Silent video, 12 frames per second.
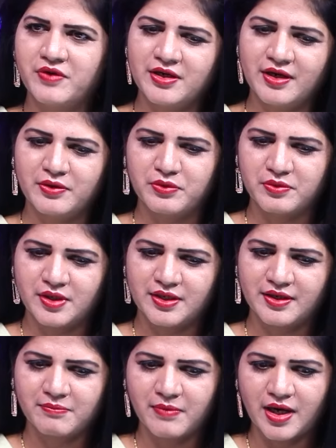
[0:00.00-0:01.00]
విన్నాడు
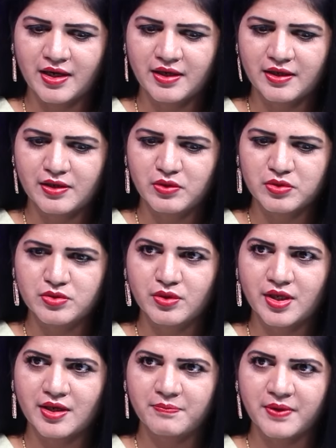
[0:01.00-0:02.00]
అంటే మార్కెట్లో
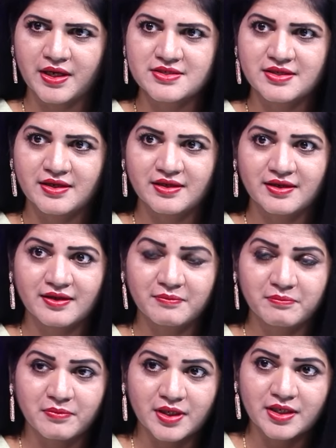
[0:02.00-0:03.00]
దొరికే ప్రైస్ కంటే
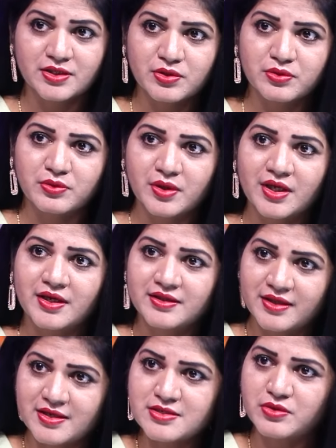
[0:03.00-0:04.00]
మీ త్రూ
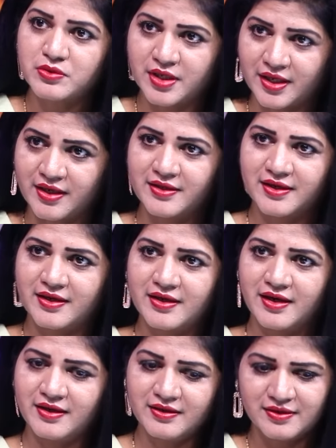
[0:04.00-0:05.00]
తీసుకుంటే
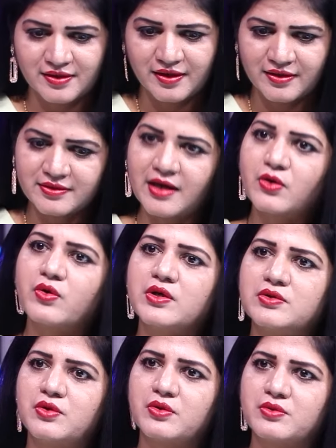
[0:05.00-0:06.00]
ఏదైనా తక్కువ
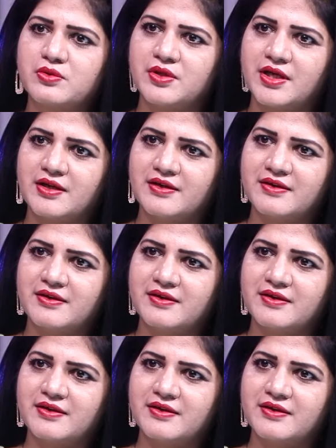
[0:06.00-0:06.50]
దొరుకుతుందని